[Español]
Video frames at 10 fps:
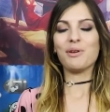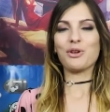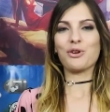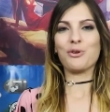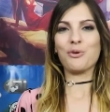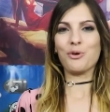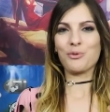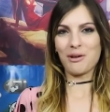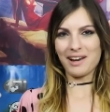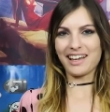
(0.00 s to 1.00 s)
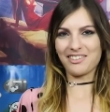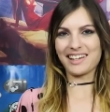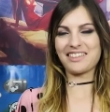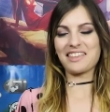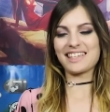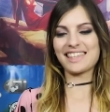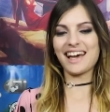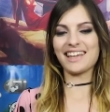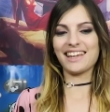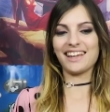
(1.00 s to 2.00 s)
pero yo voy a hablar en concreto de
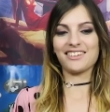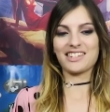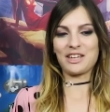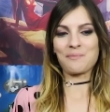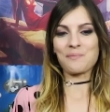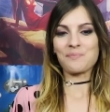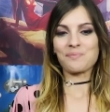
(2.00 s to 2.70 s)
esta y, no sé,